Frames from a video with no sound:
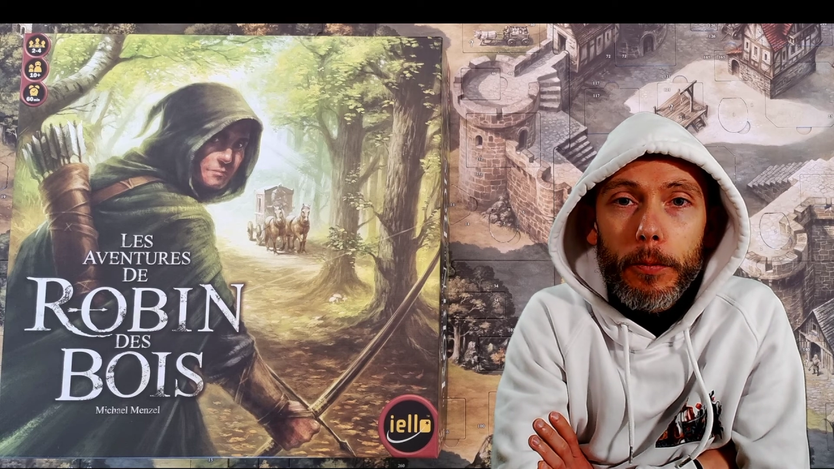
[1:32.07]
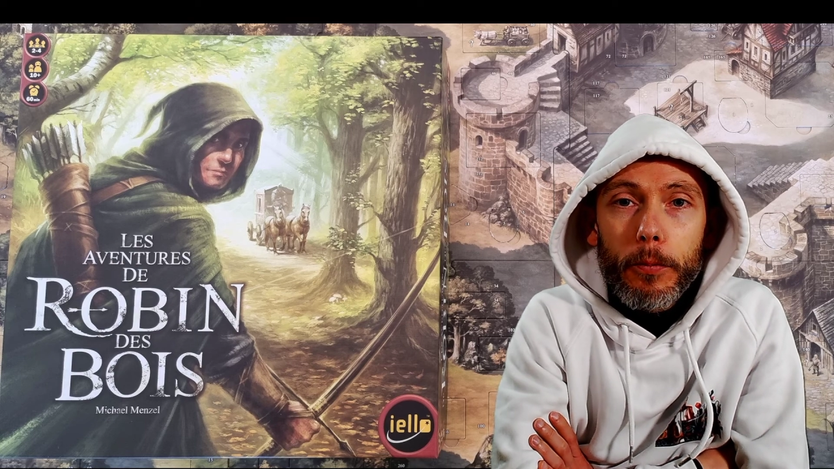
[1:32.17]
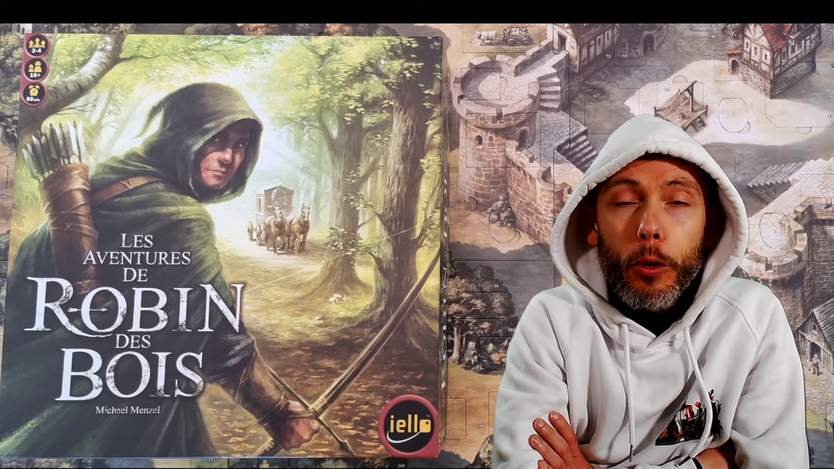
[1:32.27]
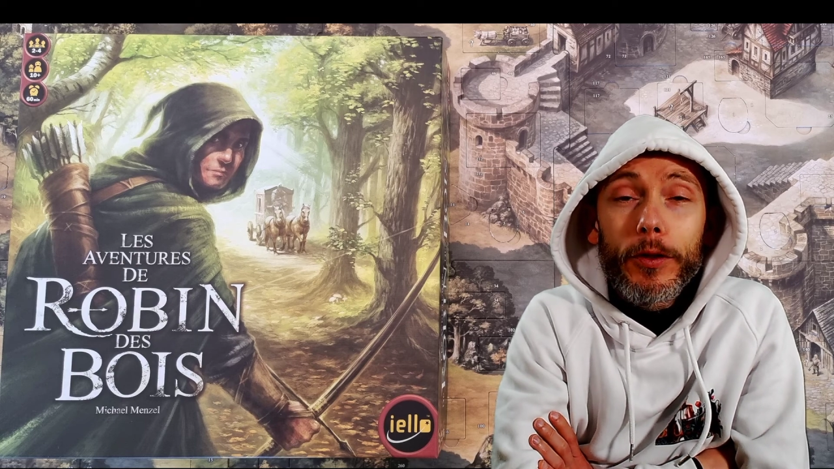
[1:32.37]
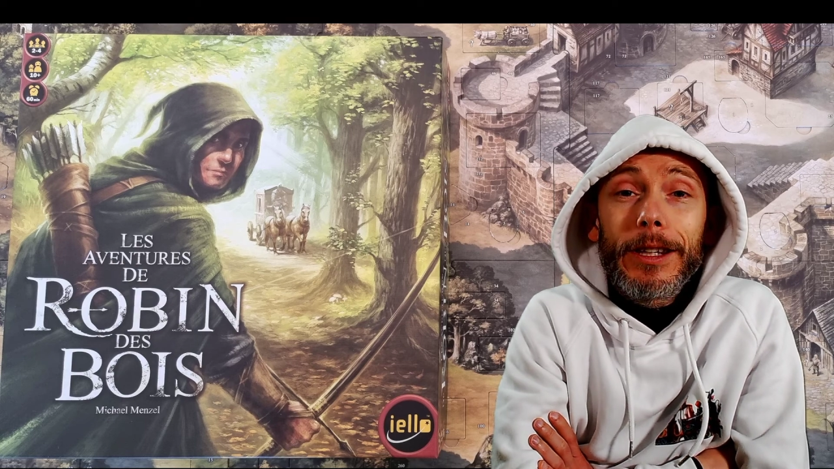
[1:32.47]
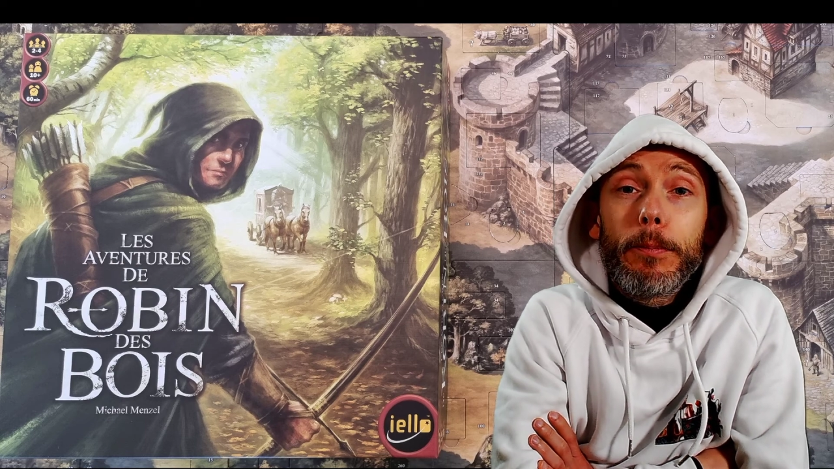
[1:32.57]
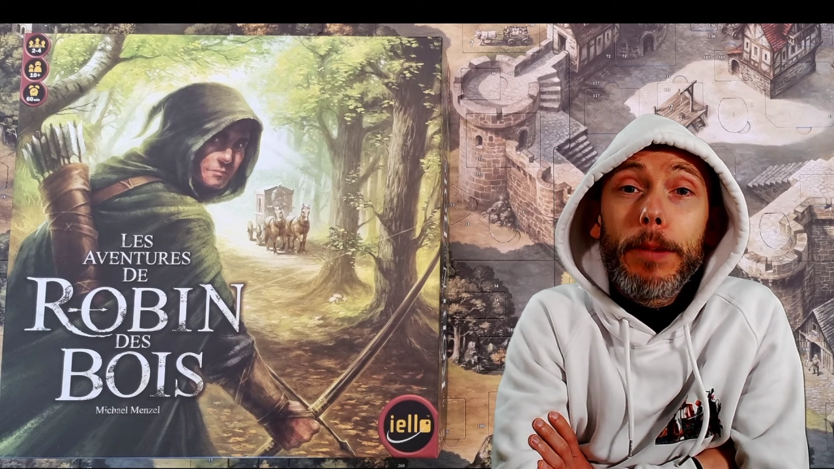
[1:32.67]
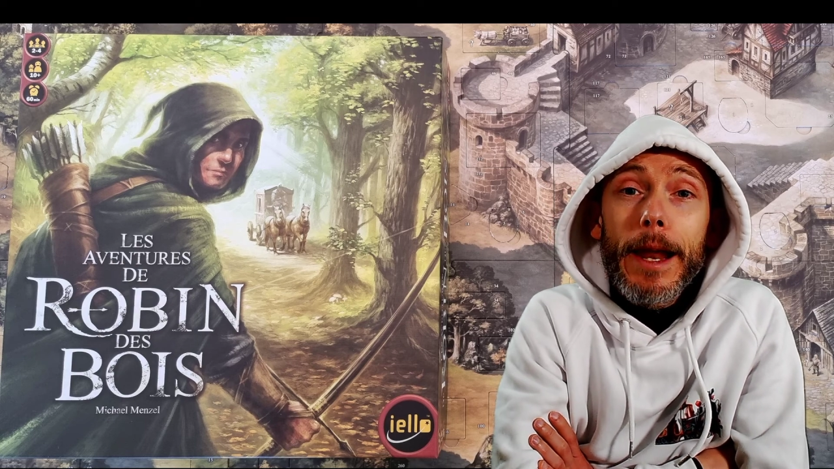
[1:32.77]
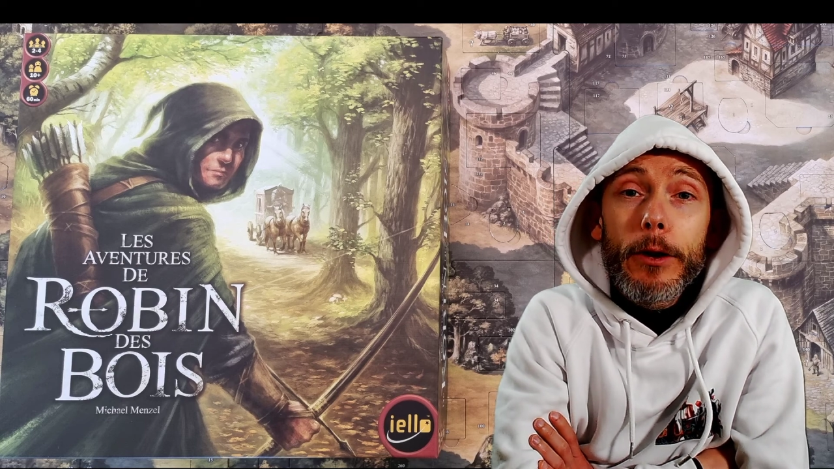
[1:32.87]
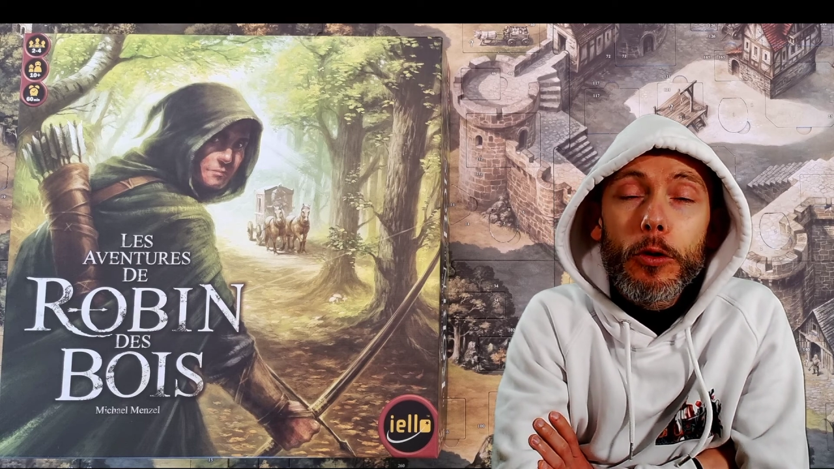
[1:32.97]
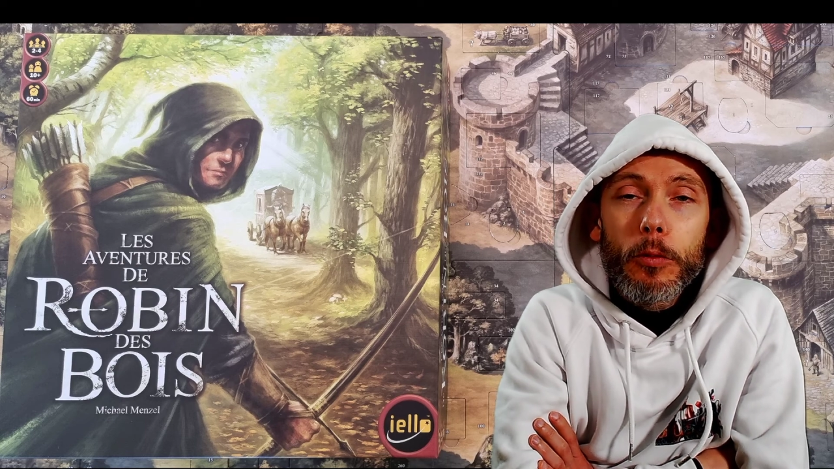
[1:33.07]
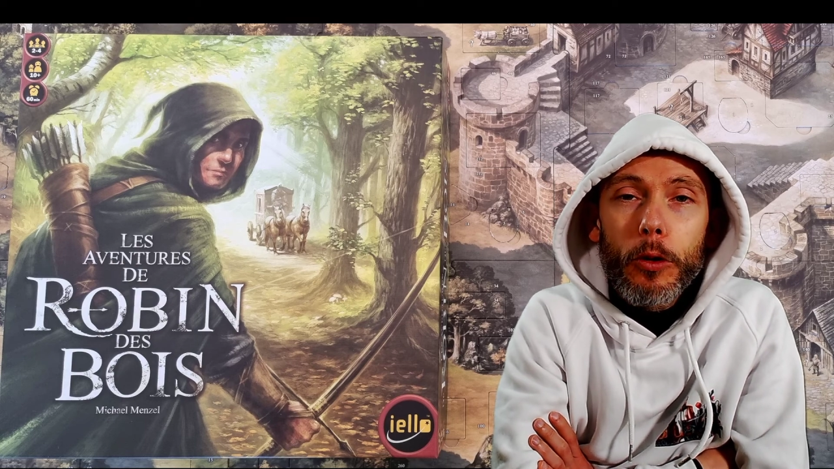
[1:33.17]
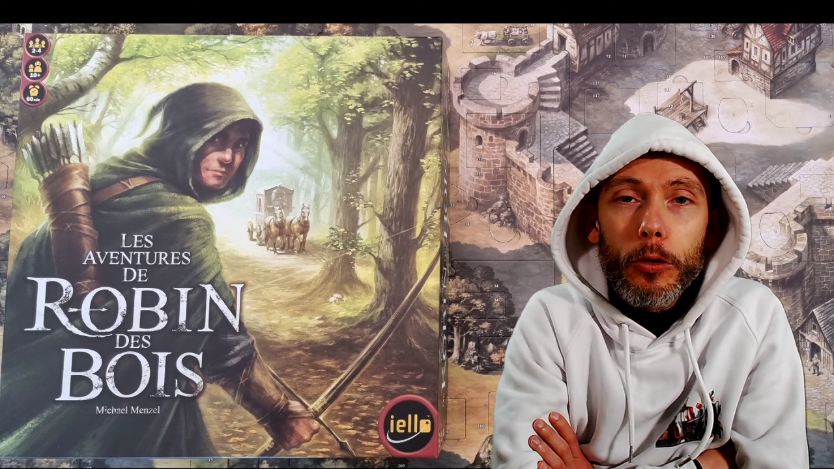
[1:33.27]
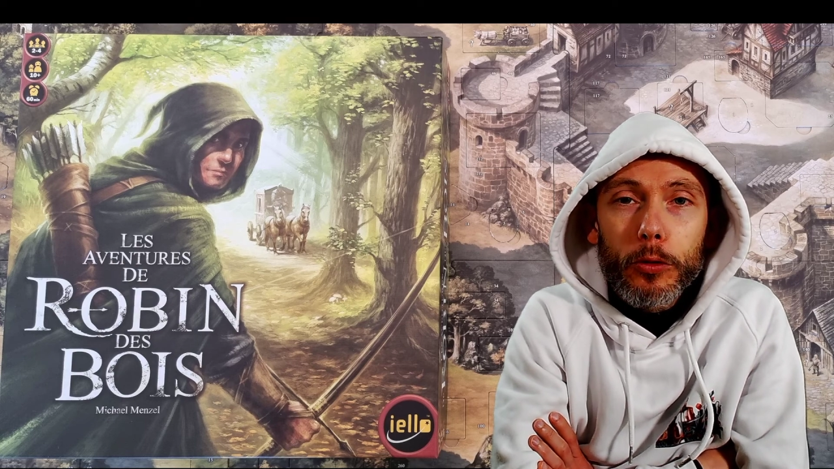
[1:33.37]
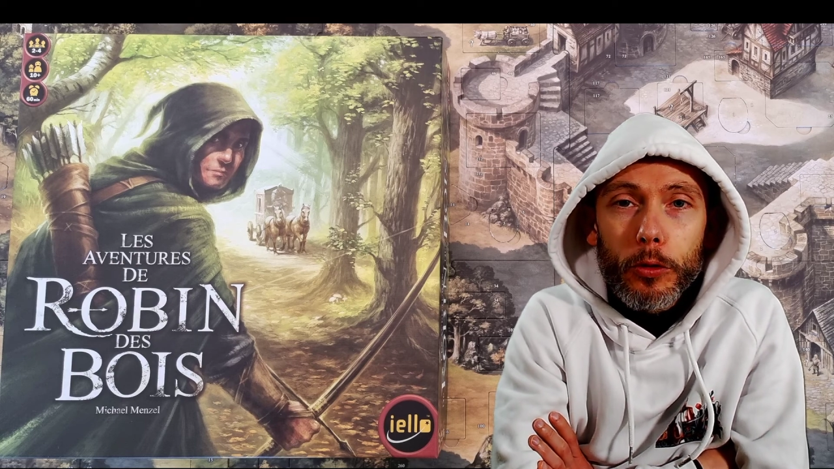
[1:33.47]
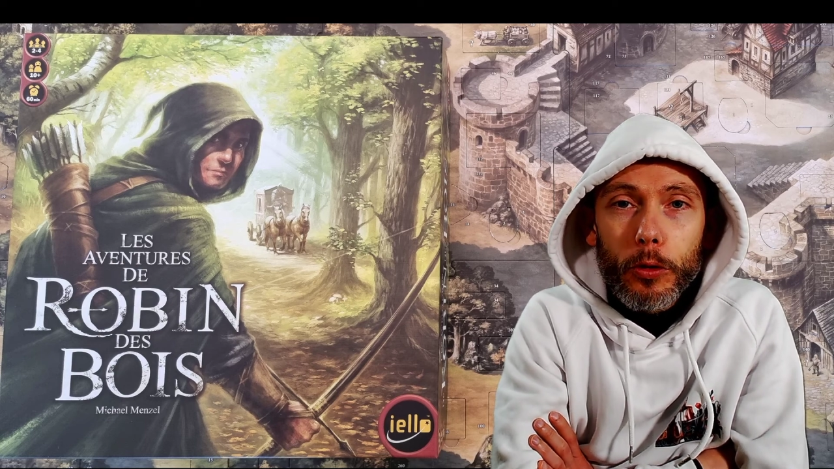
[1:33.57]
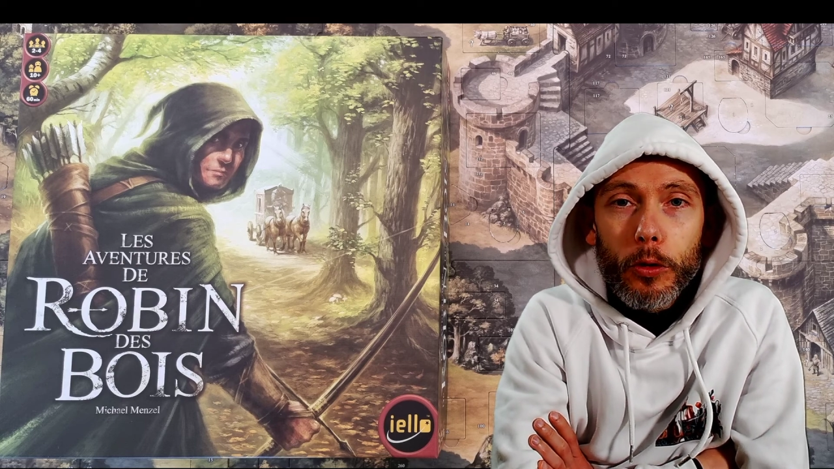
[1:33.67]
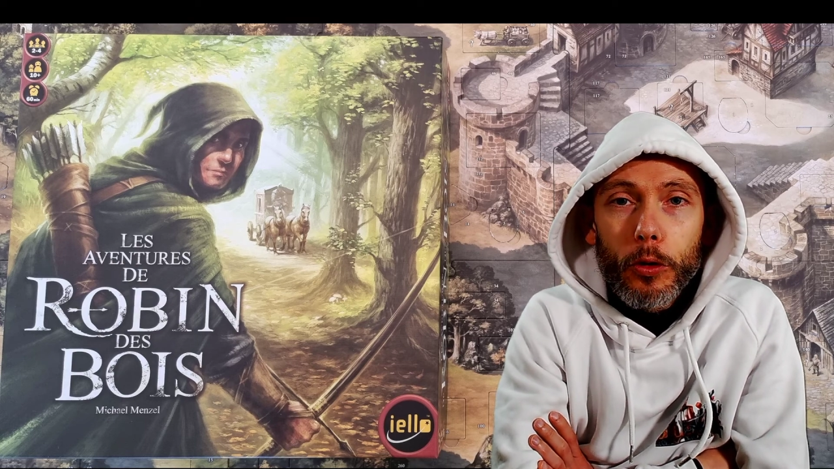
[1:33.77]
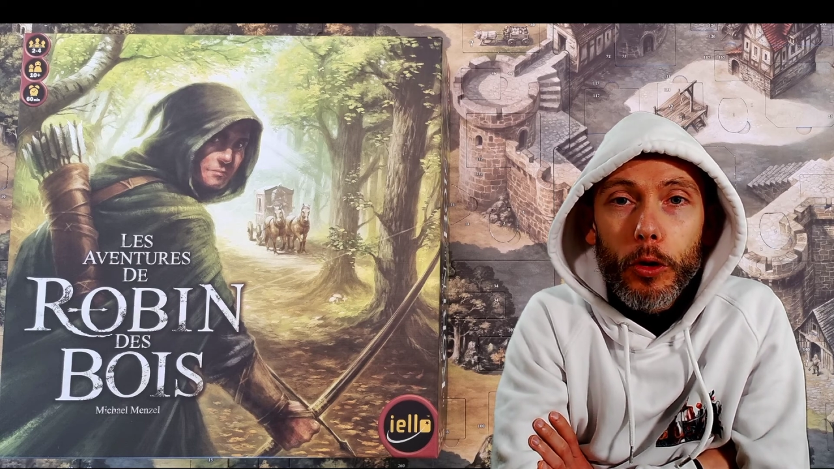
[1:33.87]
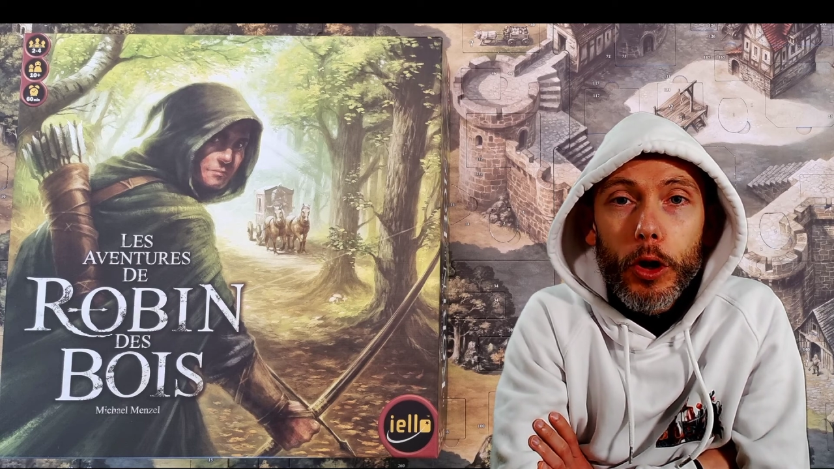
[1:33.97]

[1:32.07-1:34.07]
profiter pleinement de,